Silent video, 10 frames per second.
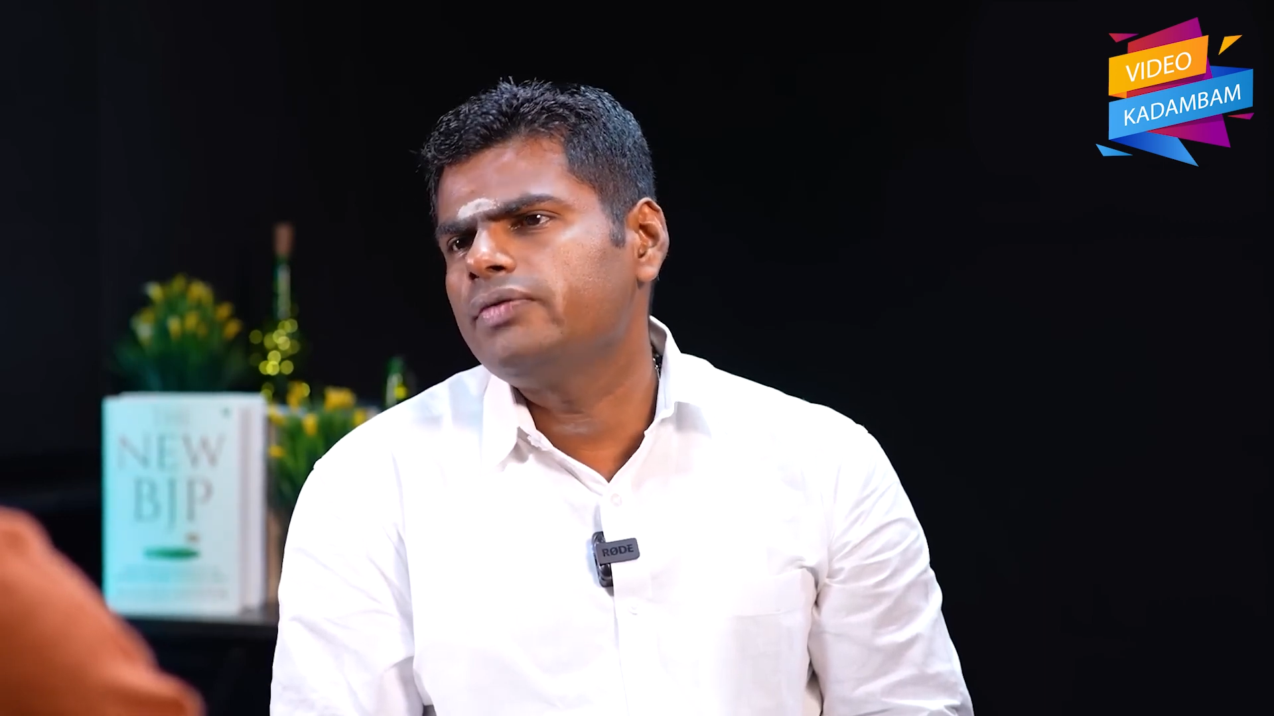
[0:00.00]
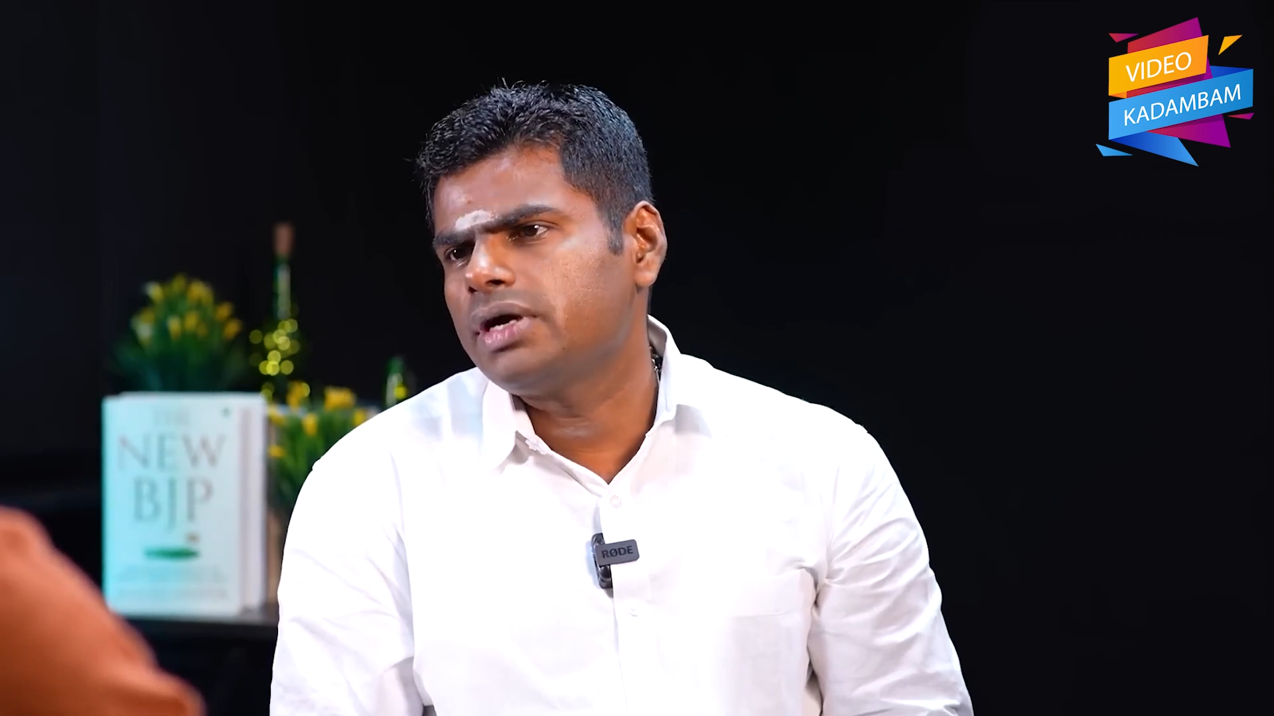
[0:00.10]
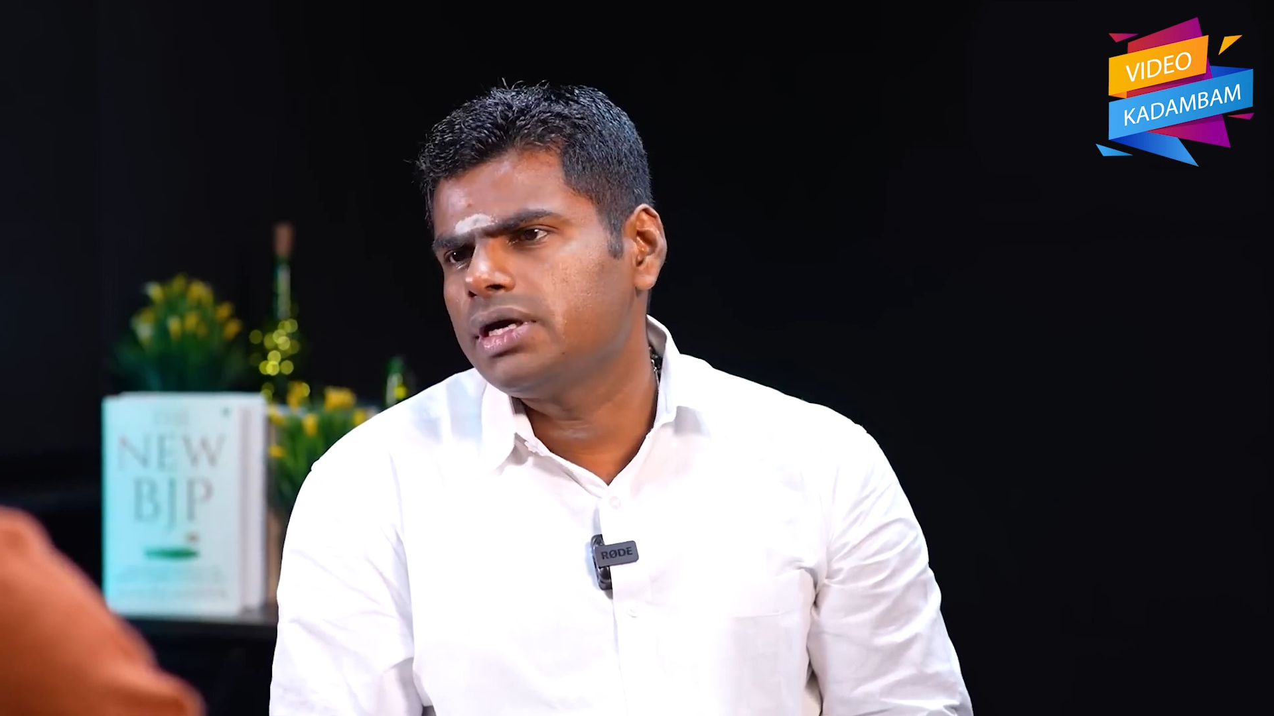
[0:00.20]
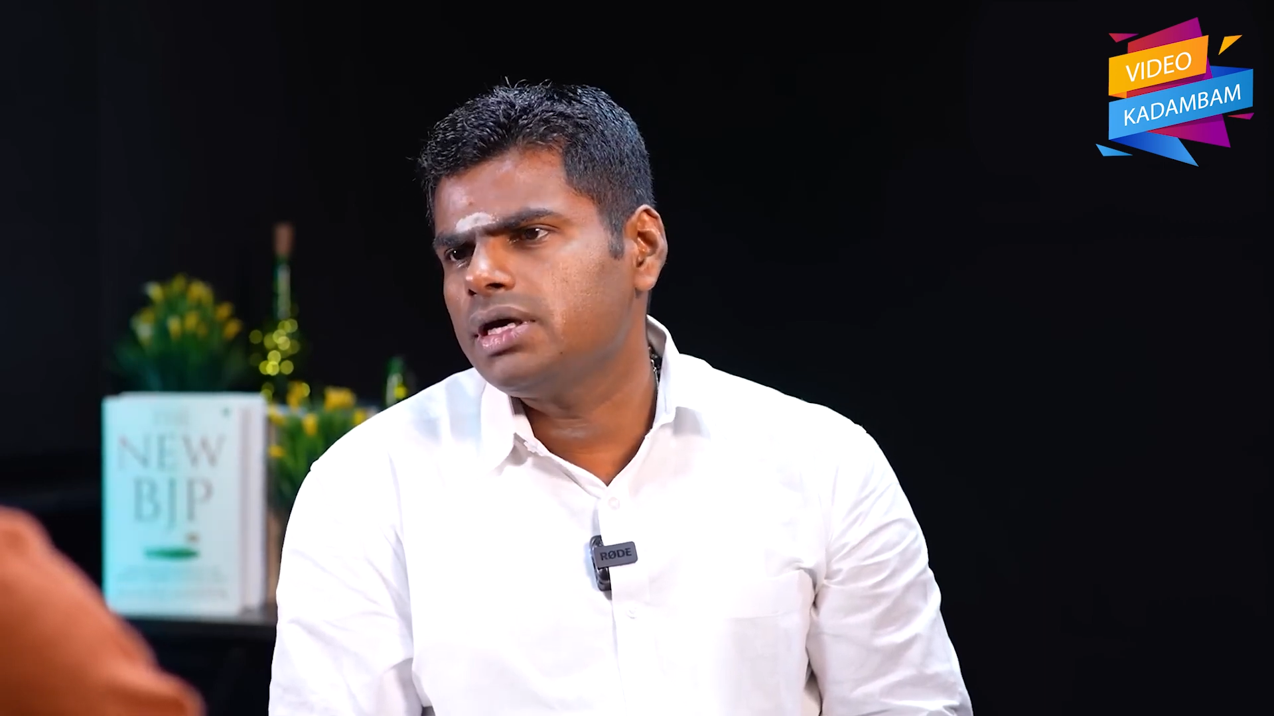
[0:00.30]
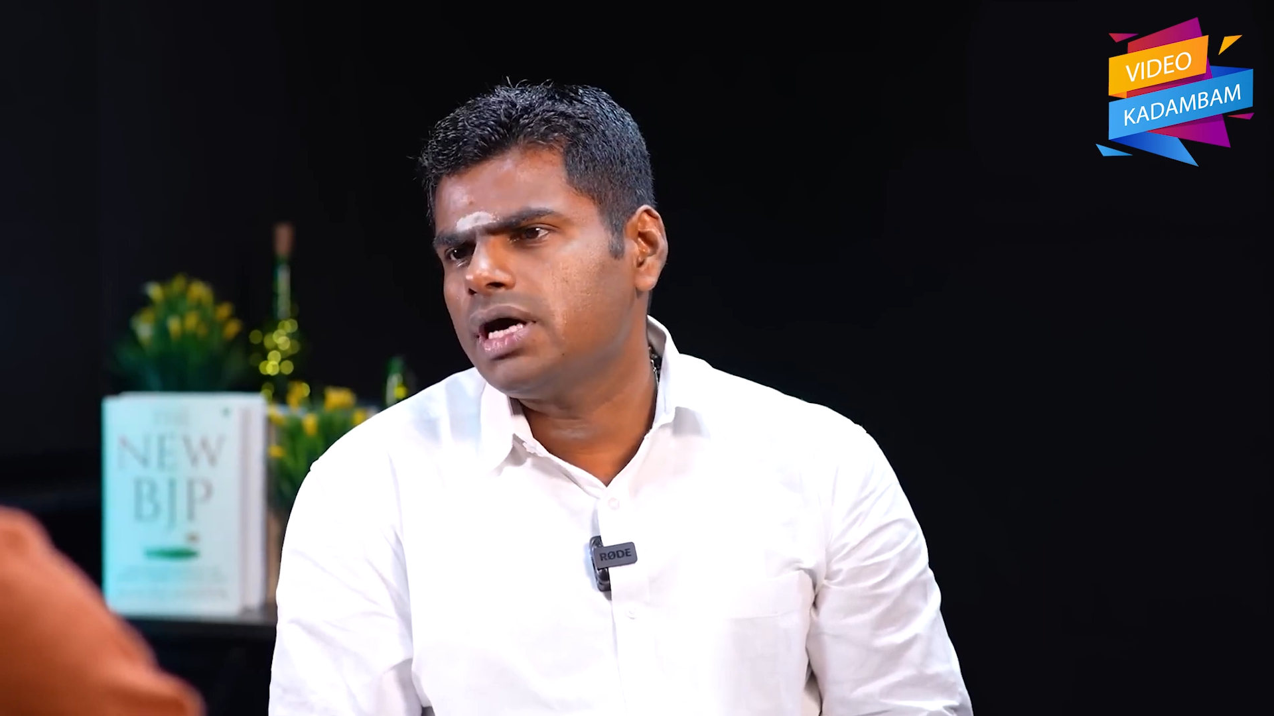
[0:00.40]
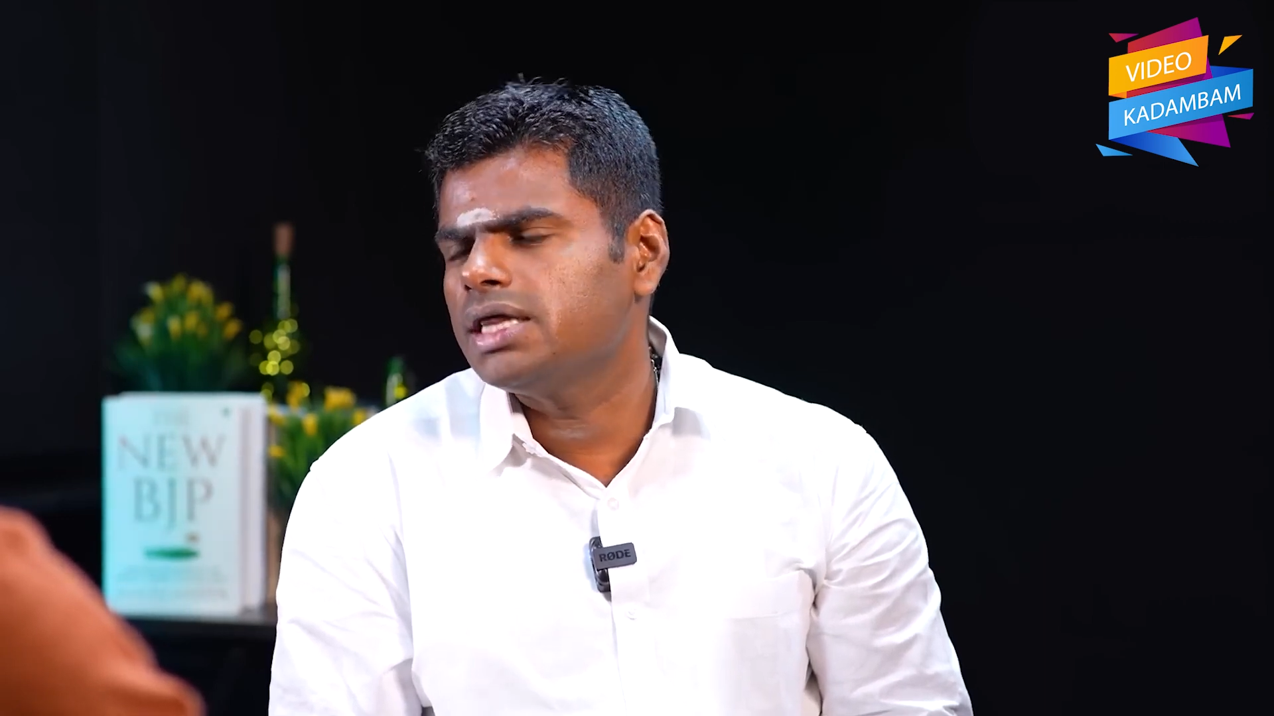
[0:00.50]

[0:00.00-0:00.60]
அளவுக்கு